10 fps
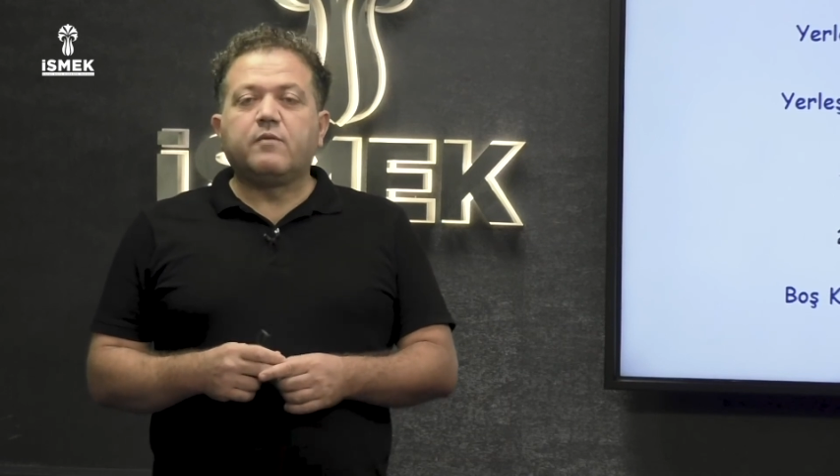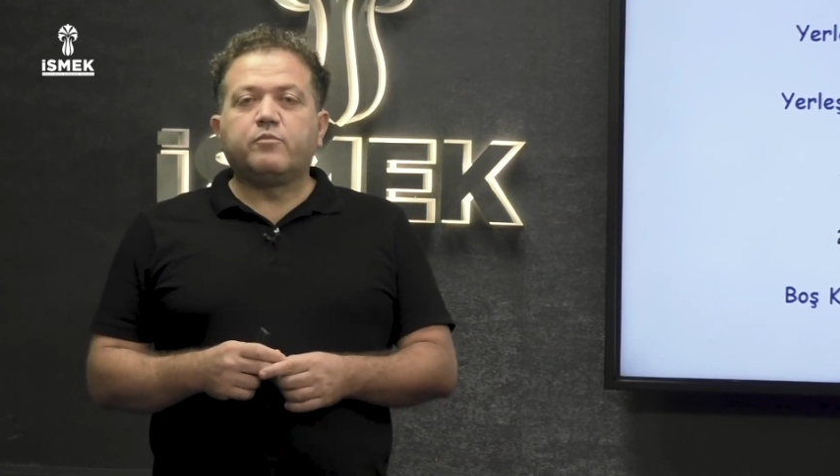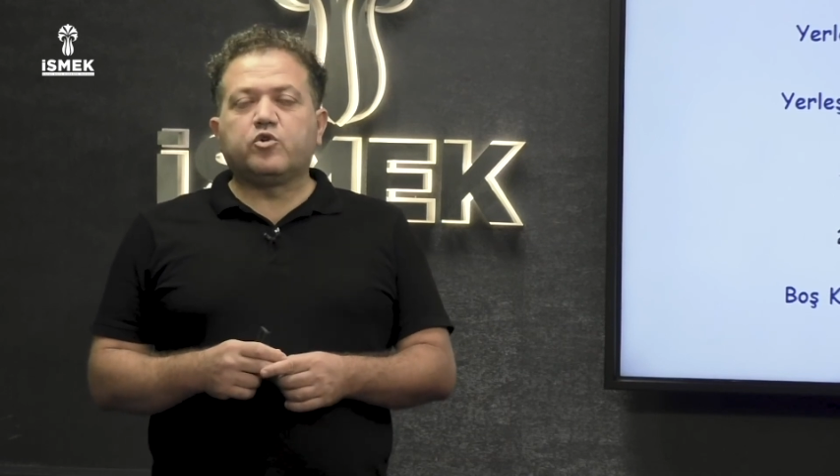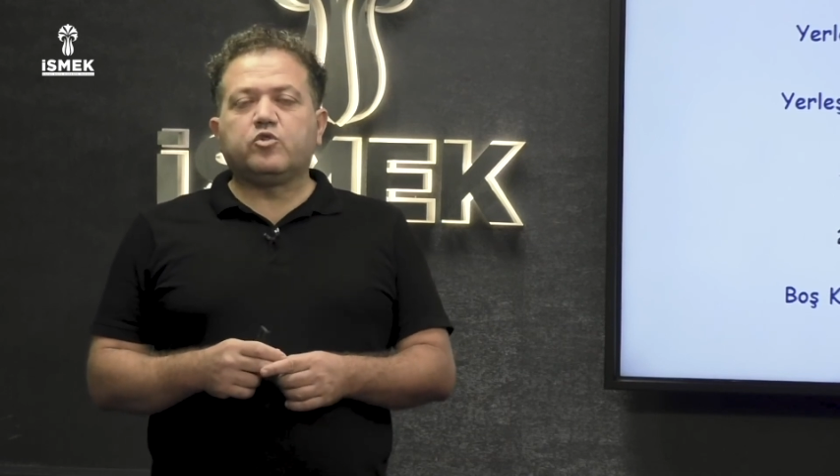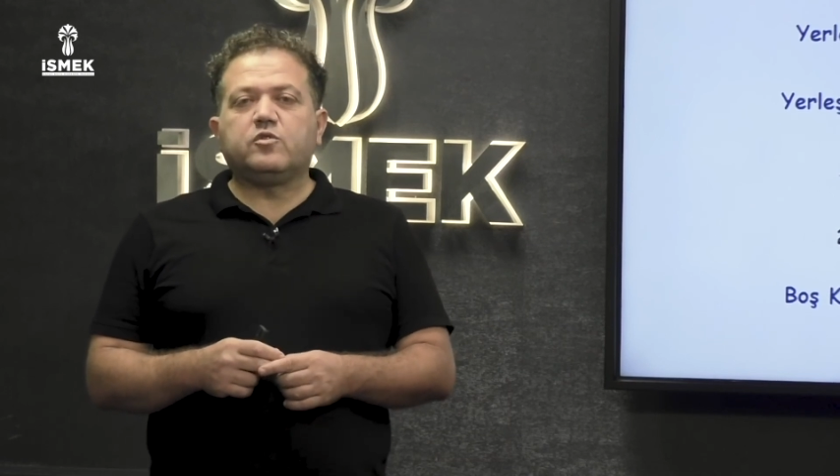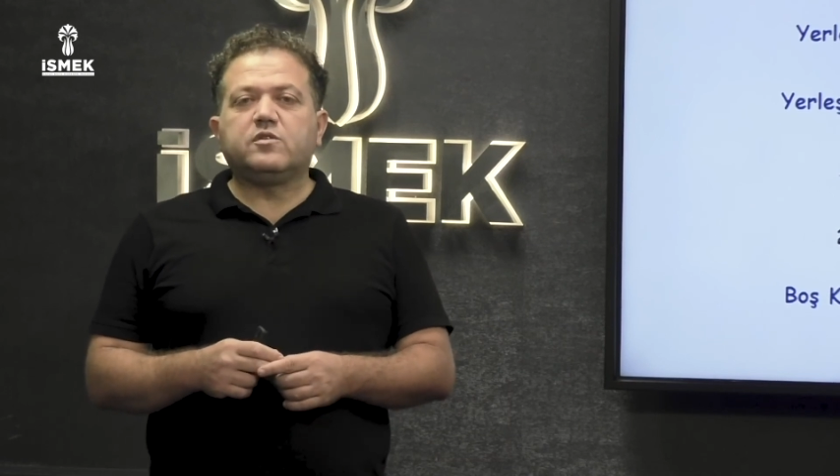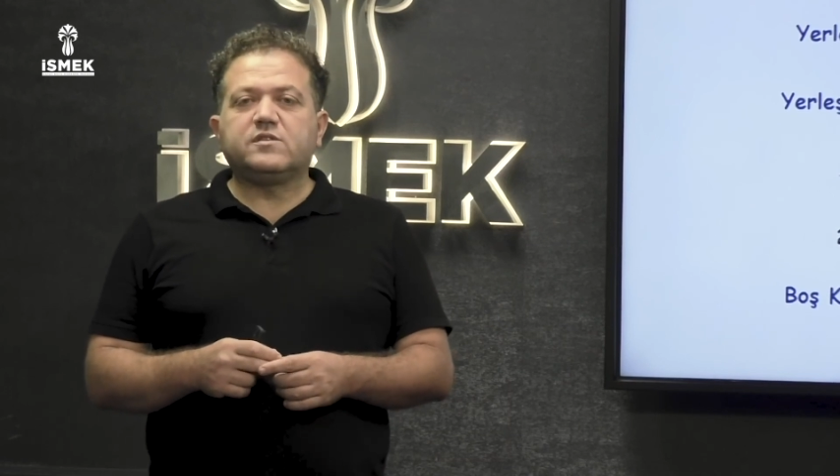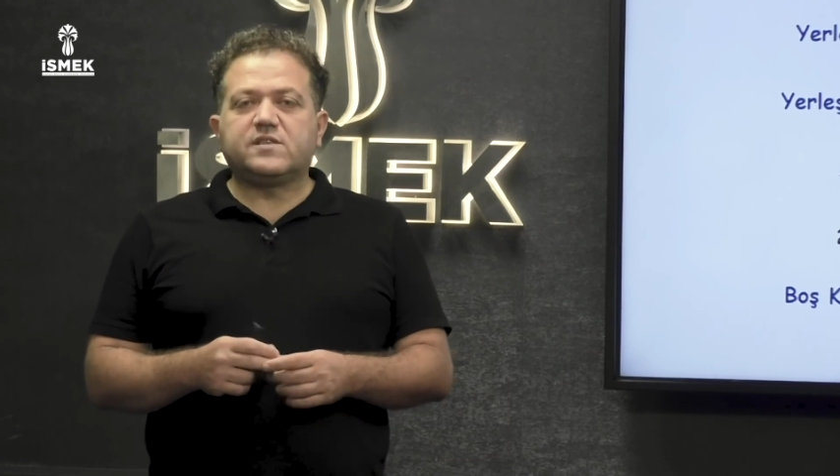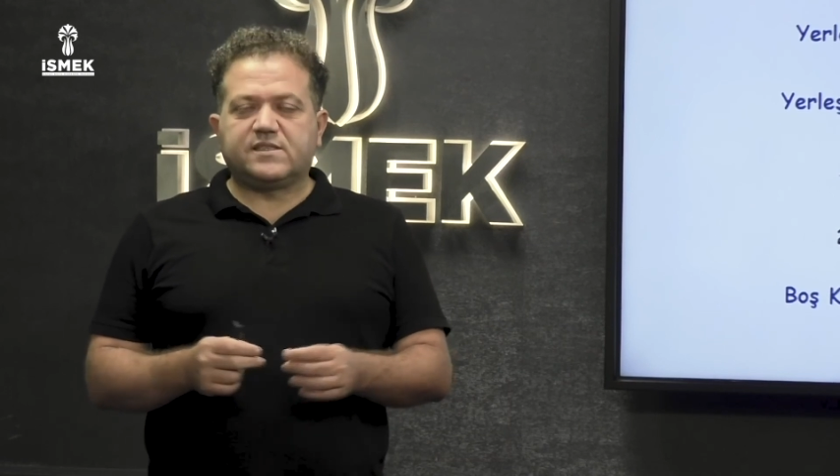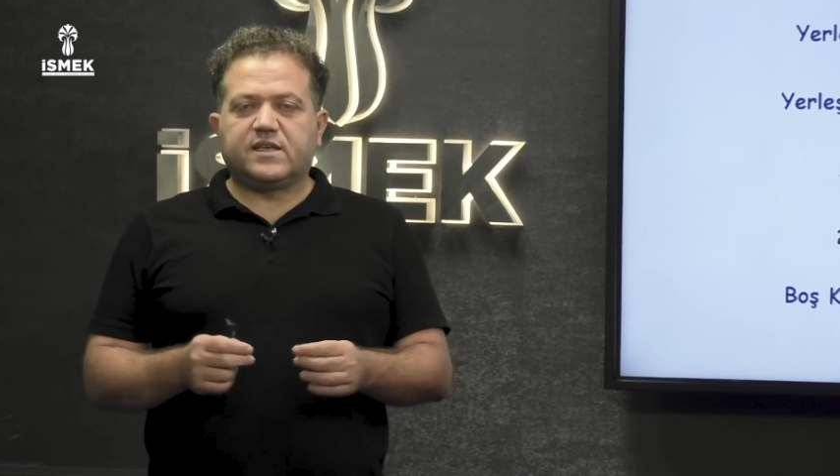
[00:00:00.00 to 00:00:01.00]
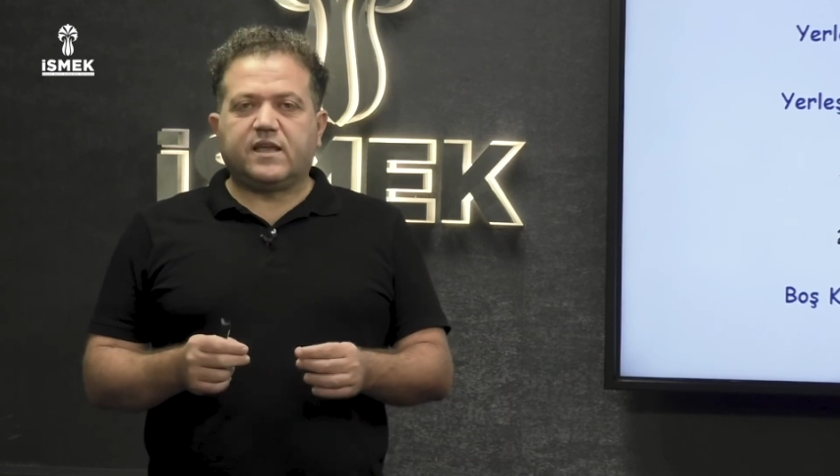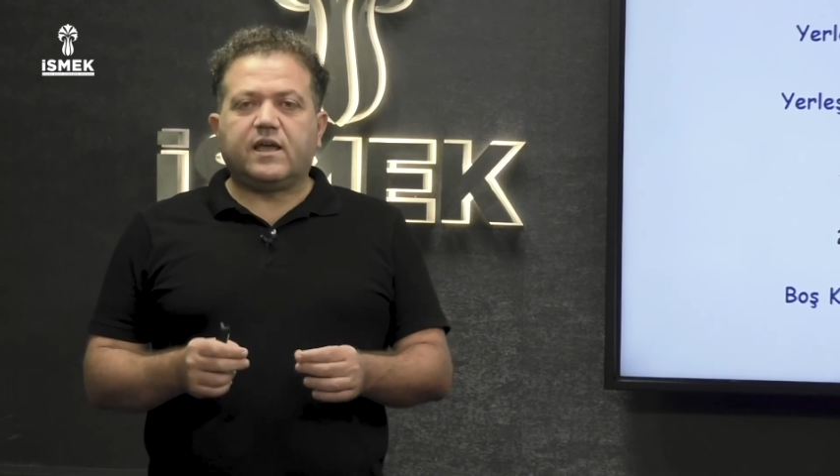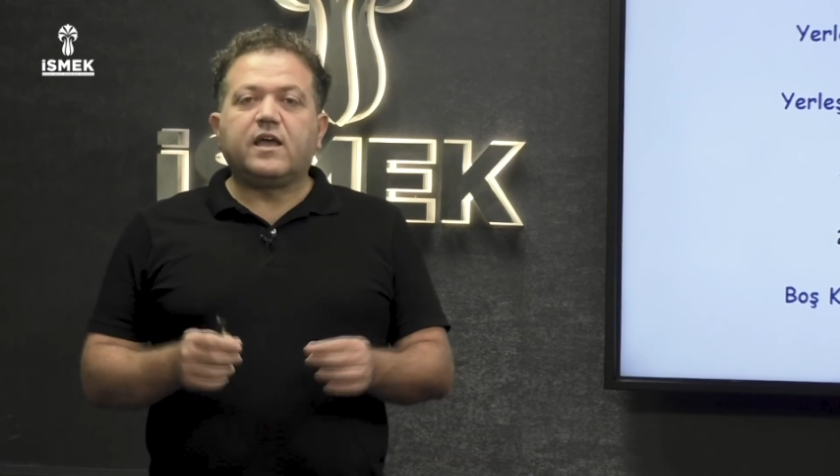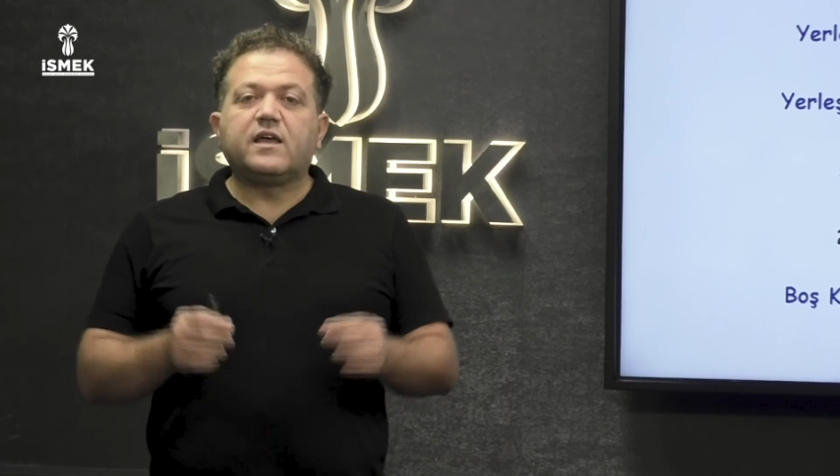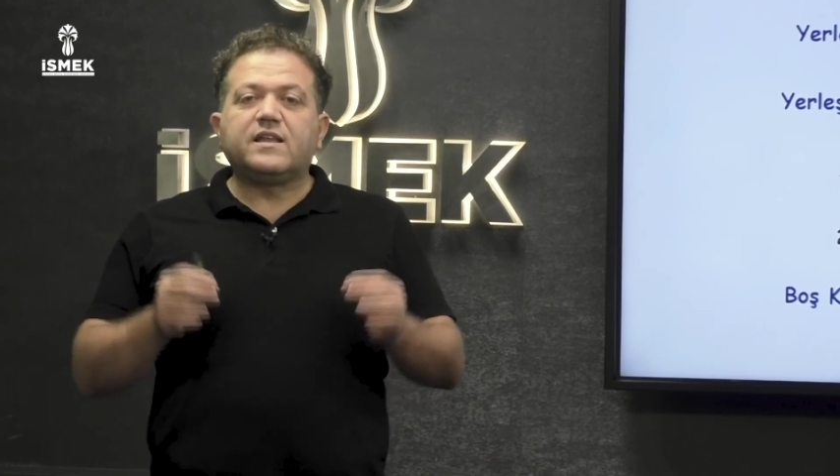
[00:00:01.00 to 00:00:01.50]
Bugün sizlere
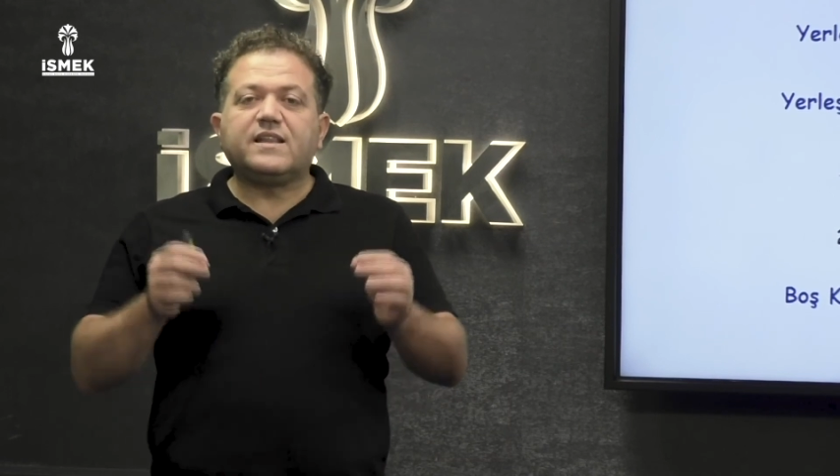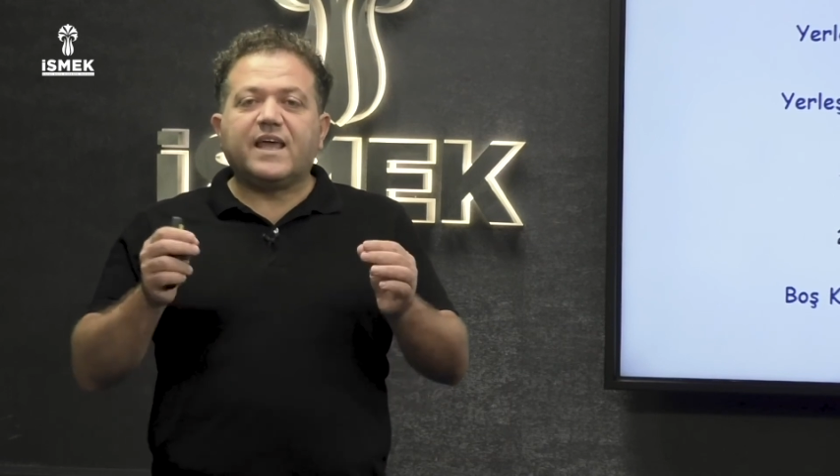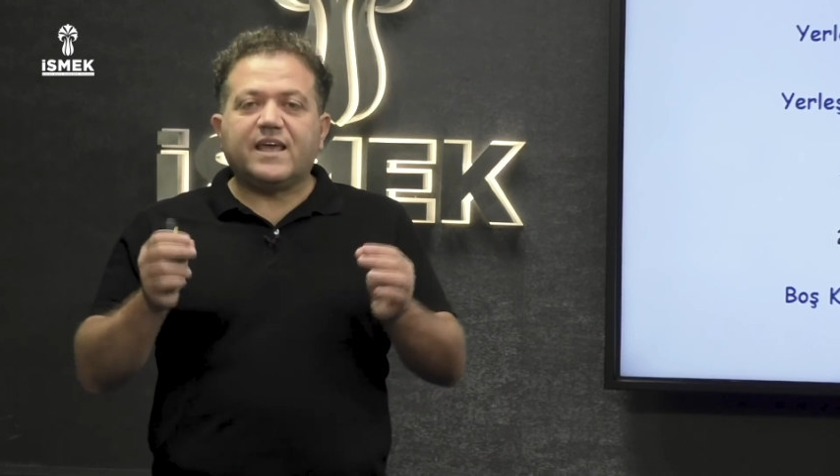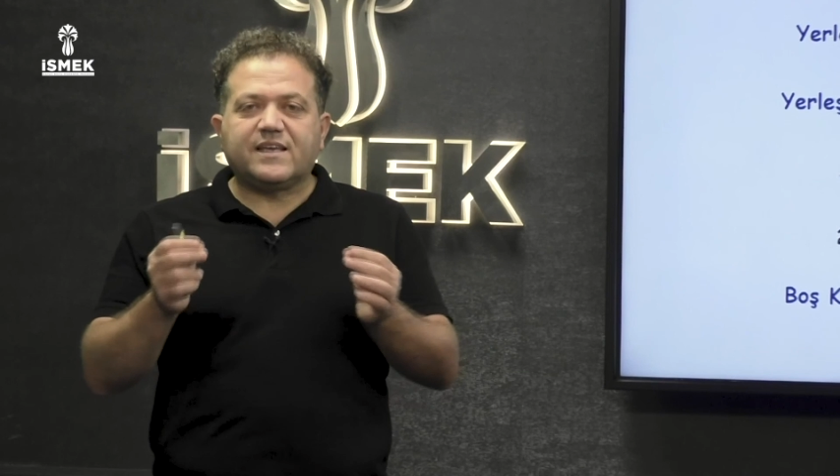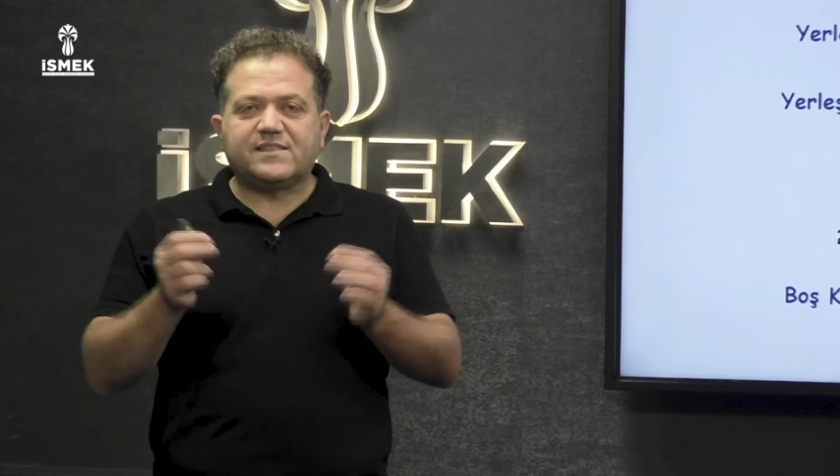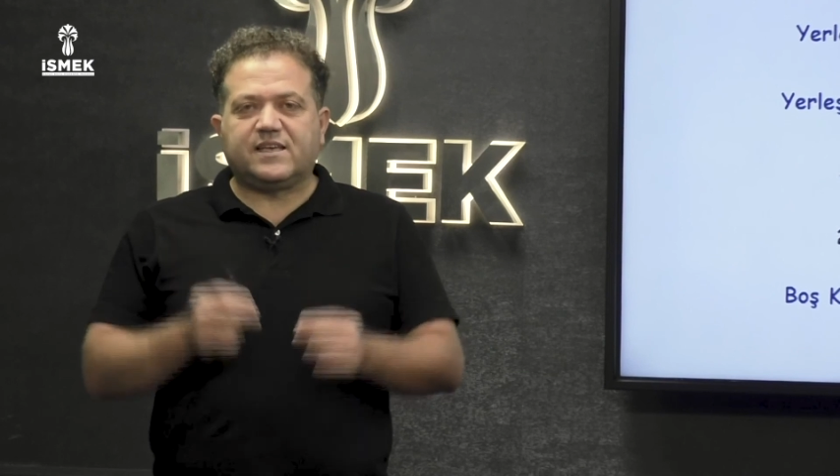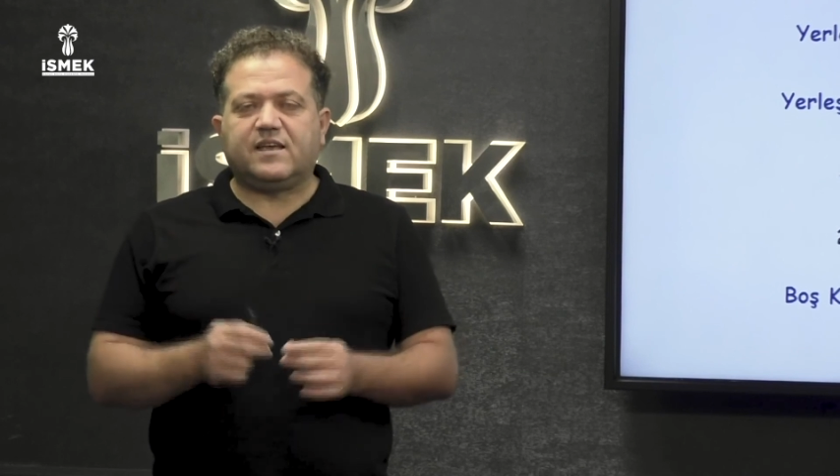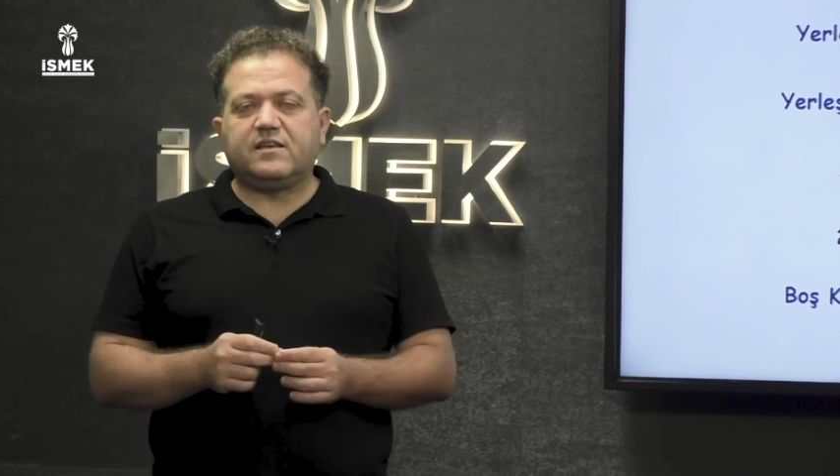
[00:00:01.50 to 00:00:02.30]
LGS